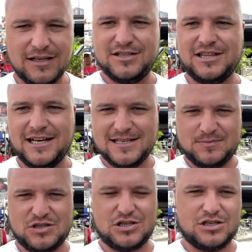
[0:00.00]
gdzie teraz
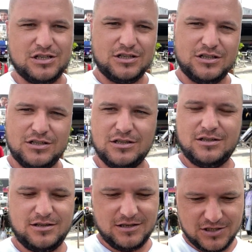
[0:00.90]

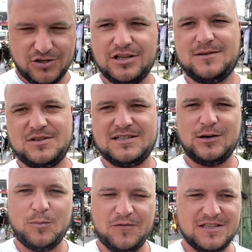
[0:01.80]
przyniesione nam
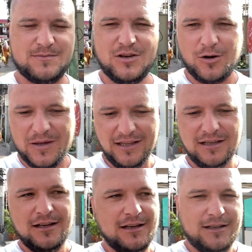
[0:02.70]
zostało powiedzmy obiad,
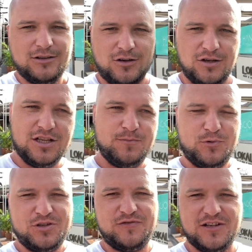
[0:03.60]
to i
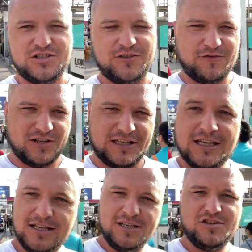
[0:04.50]
były świeższe
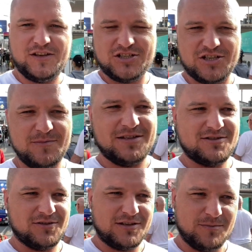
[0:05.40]
frytki, i świeższe
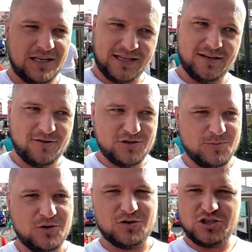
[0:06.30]
mięso, tym takie chodzi
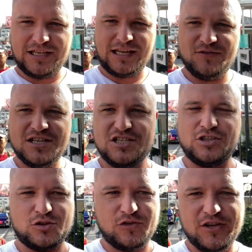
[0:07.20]
mi o to, że takie widać,
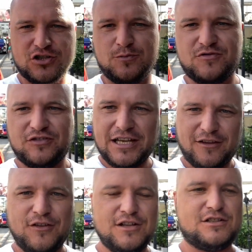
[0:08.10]
że to świeżo w tej
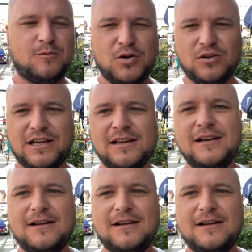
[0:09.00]
chwili zrobione,